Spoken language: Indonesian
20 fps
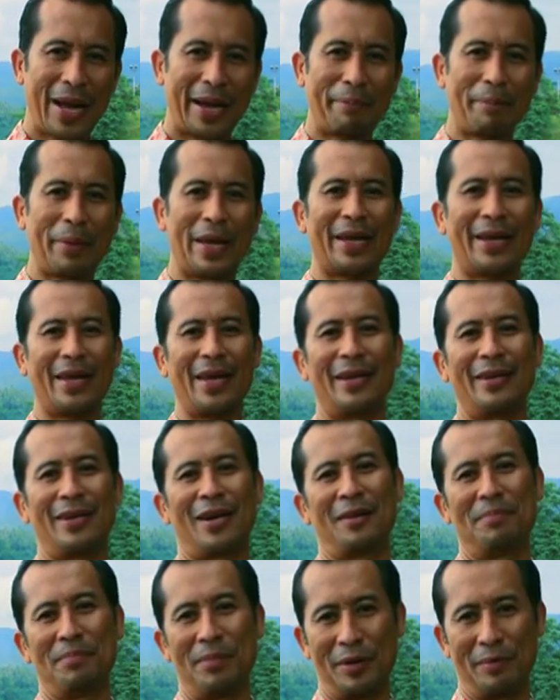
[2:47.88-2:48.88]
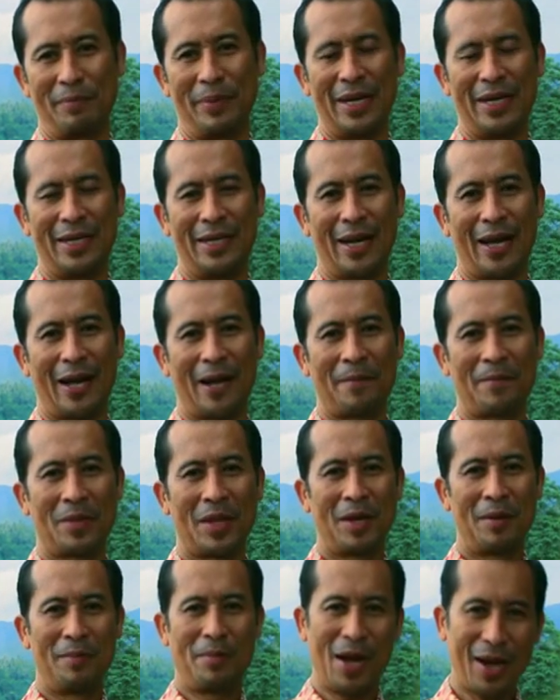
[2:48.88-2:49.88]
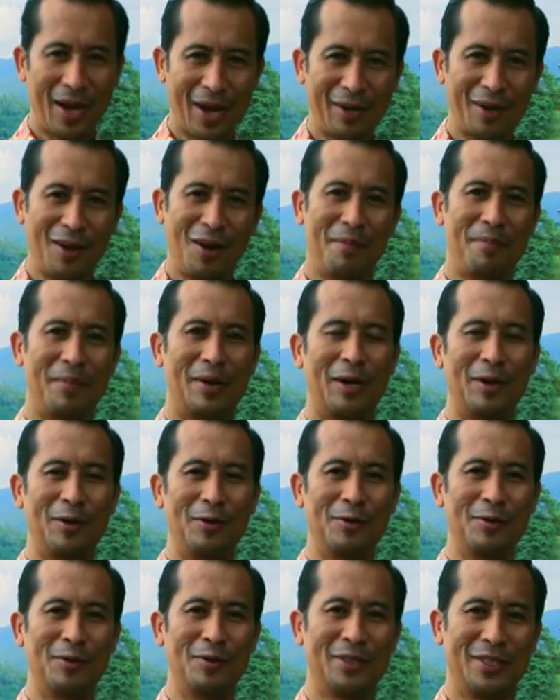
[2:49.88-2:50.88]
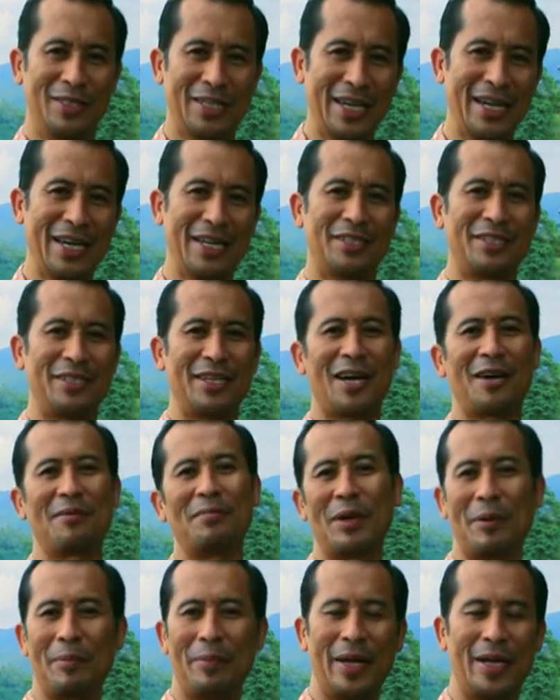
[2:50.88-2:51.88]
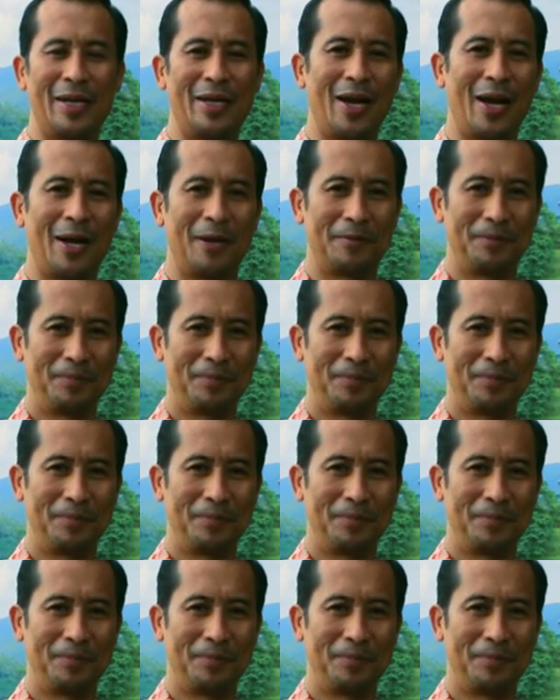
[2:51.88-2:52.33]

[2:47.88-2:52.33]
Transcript: packing yang berbeda, bahkan kalau perlu jenis yang berbeda.